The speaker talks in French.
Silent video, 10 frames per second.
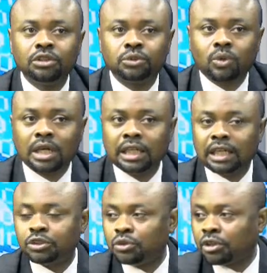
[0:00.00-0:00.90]
soit
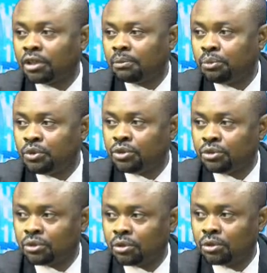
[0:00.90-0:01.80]
l'assureur
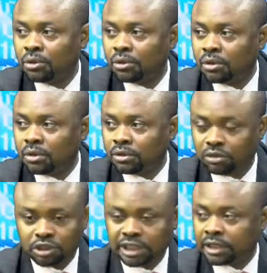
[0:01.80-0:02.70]
puisse euh,
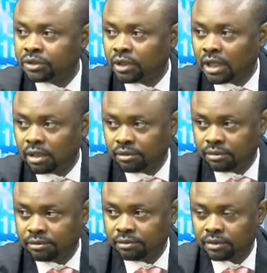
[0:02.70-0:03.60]
gérer cela.
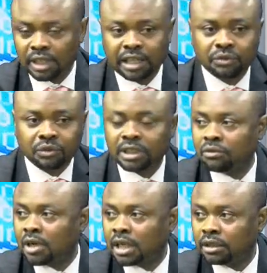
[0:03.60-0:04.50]
Là, il faudrait
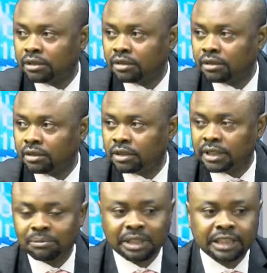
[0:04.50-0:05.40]
voir de
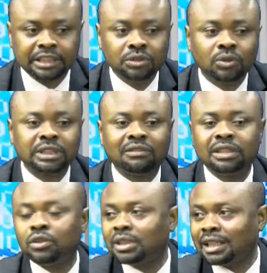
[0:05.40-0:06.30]
cette manière. Sinon, ça va
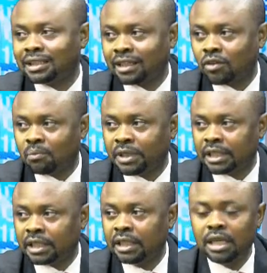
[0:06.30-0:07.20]
être très très
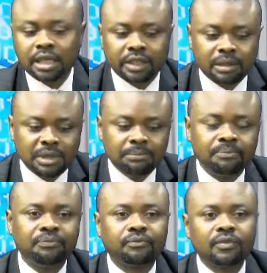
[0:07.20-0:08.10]
compliqué. De même,
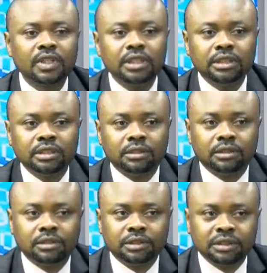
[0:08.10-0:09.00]

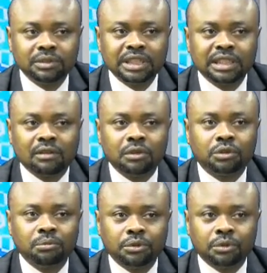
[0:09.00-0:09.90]
euh, si vous êtes dans
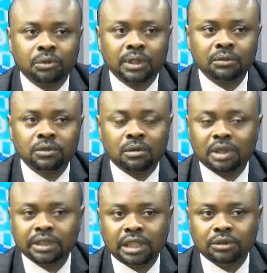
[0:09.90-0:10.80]
votre bureau et que vous
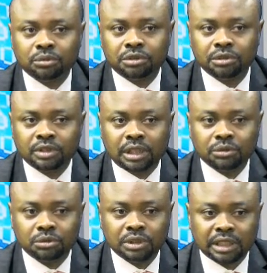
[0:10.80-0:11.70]
commandez la nourriture, que la
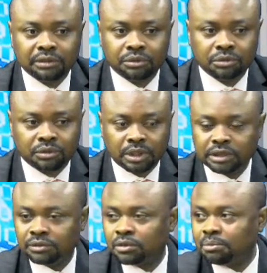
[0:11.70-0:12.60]
nourriture arrive toute froide,
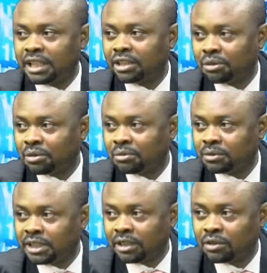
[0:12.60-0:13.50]
il faut bien que
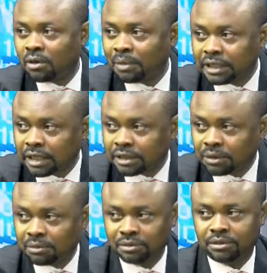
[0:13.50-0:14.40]
vous ayez une compensation.